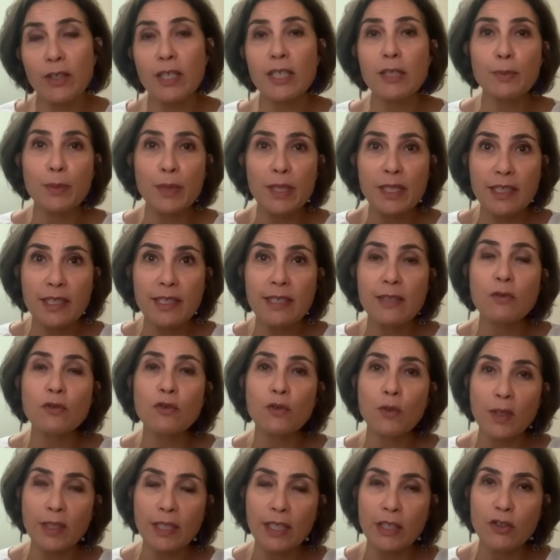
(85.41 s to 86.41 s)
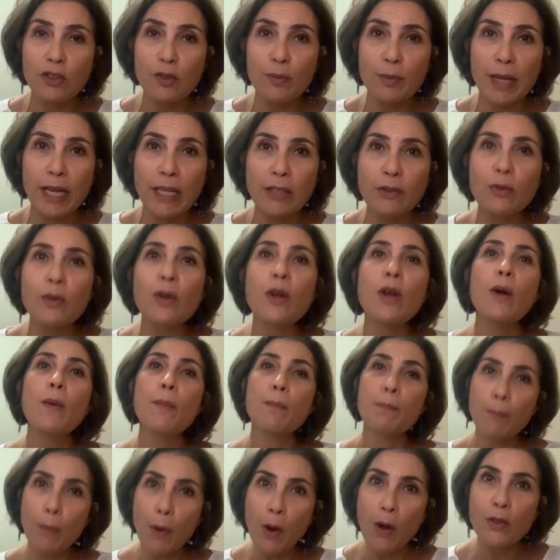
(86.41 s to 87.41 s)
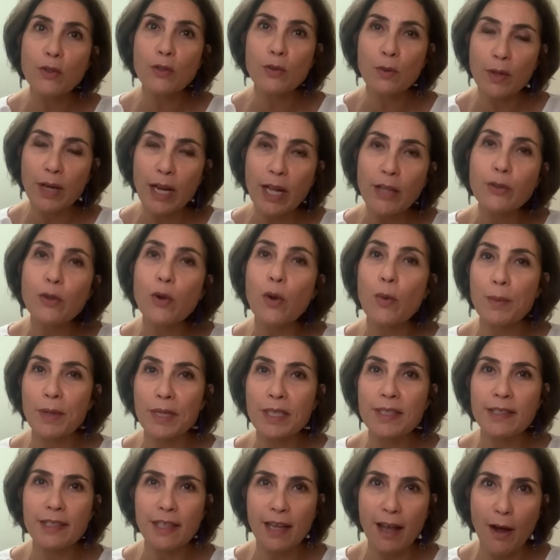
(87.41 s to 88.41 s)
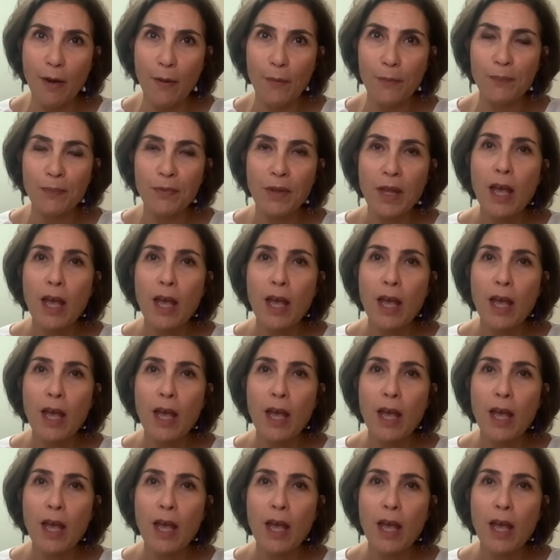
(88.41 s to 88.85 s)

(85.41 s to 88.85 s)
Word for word: eles precisam de um atendimento pós o horário comercial.